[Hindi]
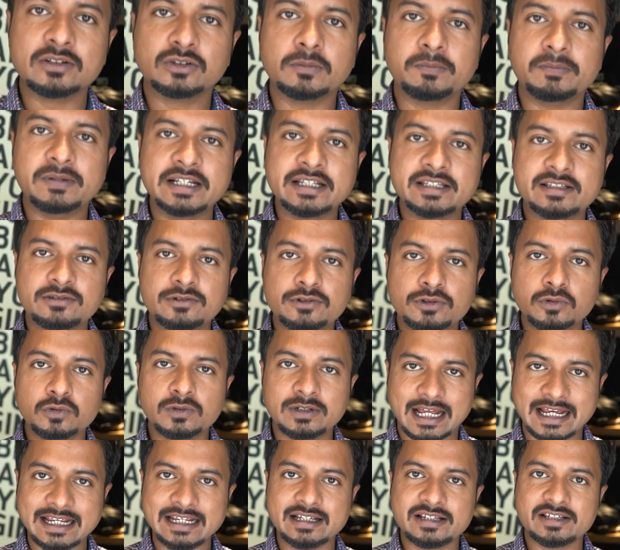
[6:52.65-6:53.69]
तो प्लीज़ डू
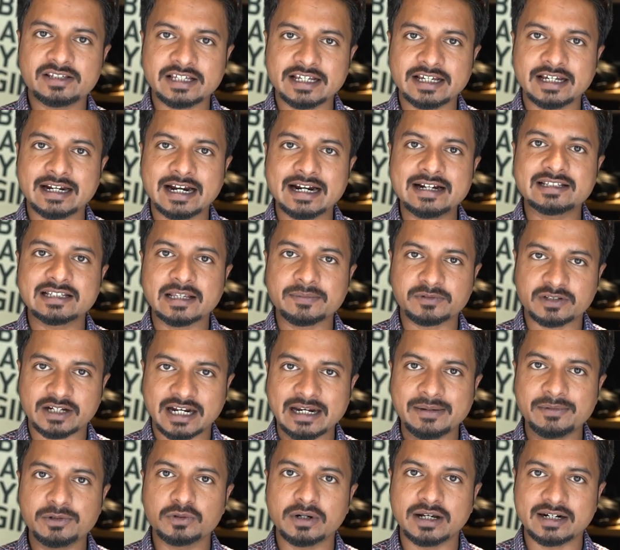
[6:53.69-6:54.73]
लाइक शेयर एंड
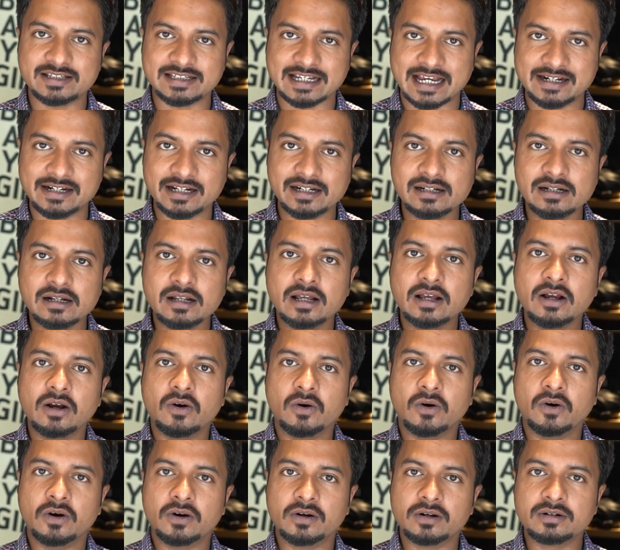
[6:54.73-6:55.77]
सब्सक्राइब टू आवर चैनल
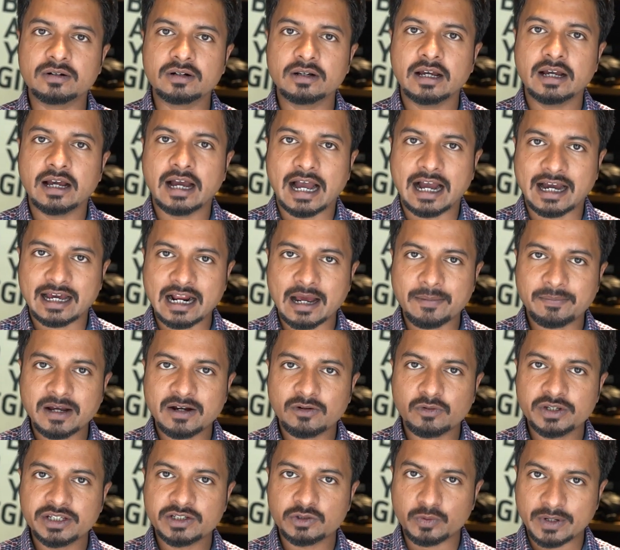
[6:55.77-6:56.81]
और अगर आपका
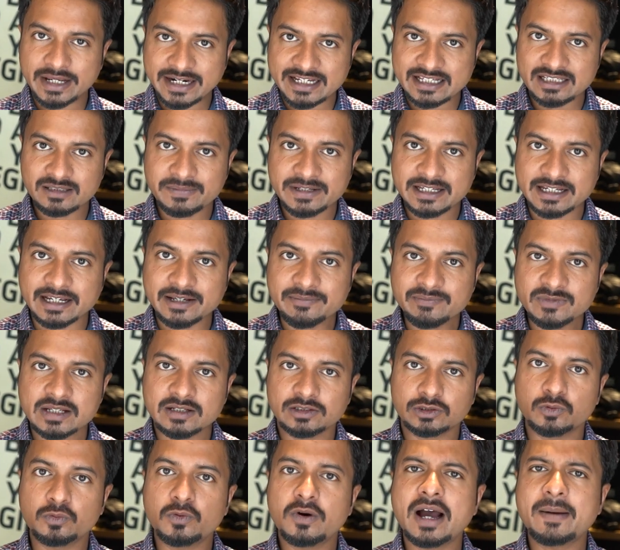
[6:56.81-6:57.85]
कोई क्वेरीज भी हैं
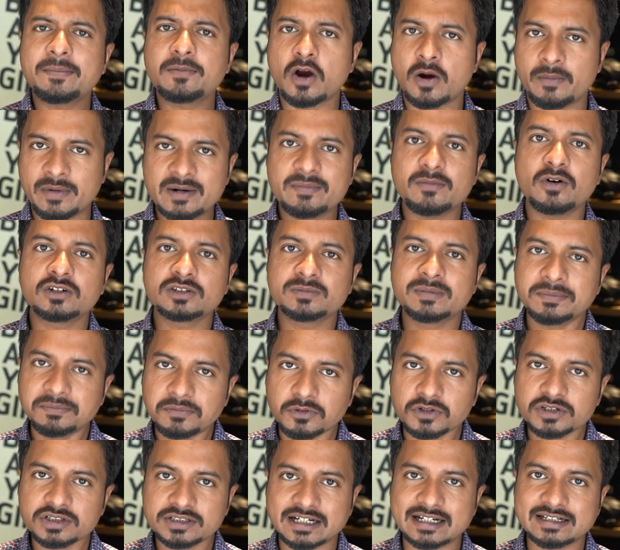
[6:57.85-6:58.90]
तो वो आप कमेंट बॉक्स में
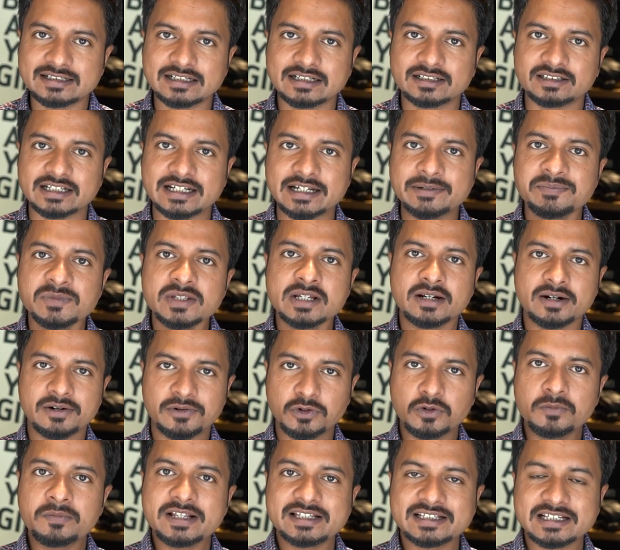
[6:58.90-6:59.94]
पोस्ट कर सकते हैं
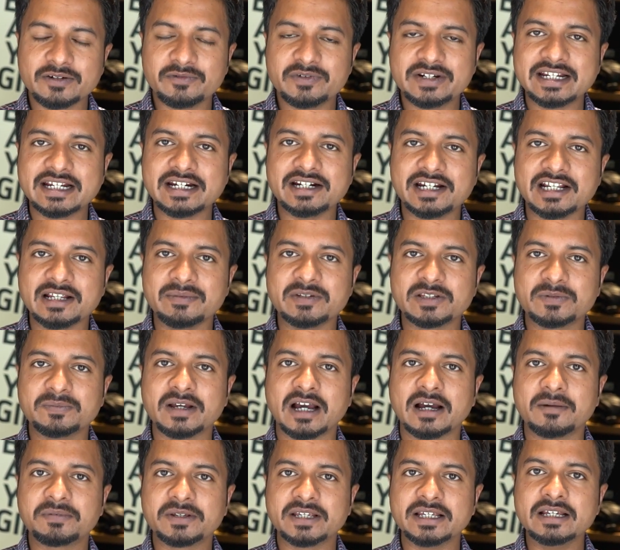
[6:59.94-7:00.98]
रूम डिस्कवरी की टीम इसमें
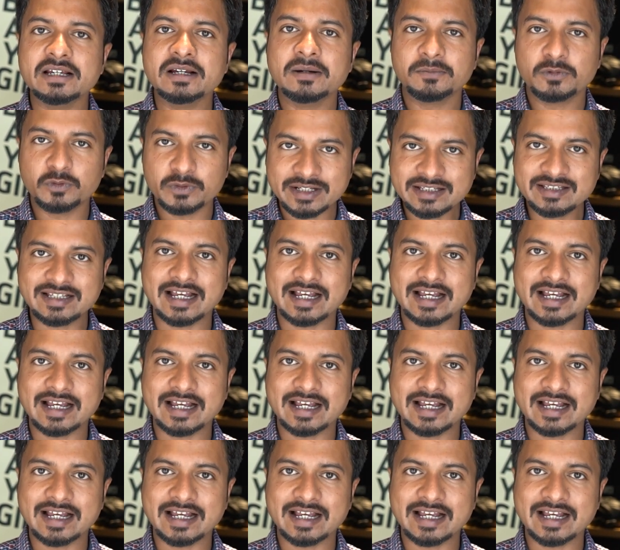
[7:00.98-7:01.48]
आपकी पूरी